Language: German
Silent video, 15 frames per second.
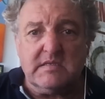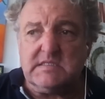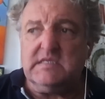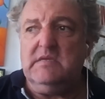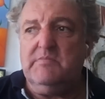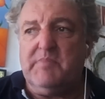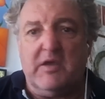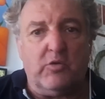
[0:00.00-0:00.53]

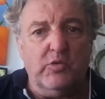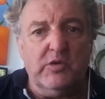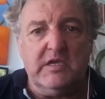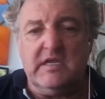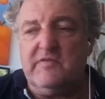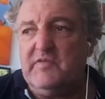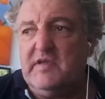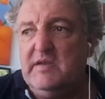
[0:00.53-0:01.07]
sie
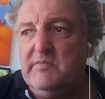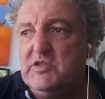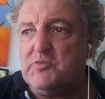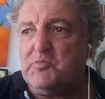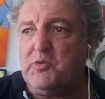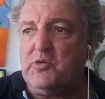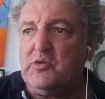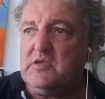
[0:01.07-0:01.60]
beruhigen will mit
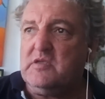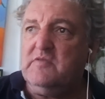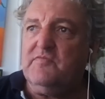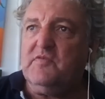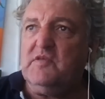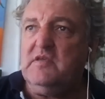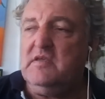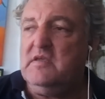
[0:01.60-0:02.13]
Sprüchen
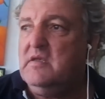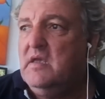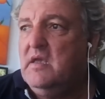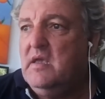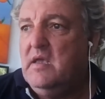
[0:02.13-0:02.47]
wie